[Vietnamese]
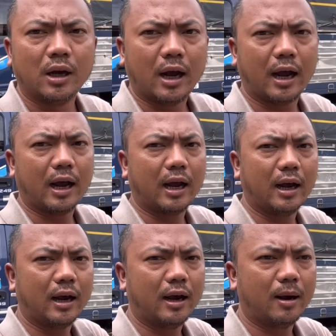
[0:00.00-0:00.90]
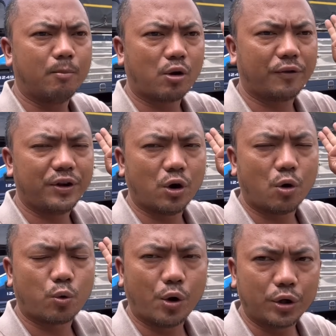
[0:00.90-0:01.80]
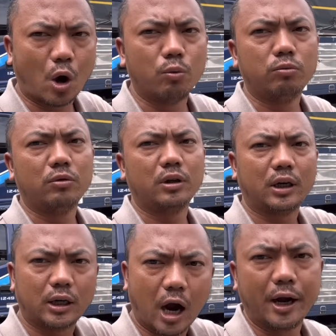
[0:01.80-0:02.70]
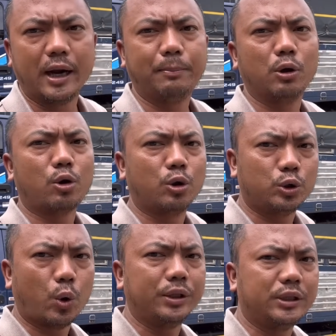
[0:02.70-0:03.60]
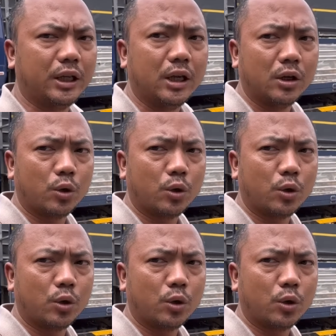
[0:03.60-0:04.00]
à, một cái video cuối cùng khởi nghiệp cho cô chú anh chị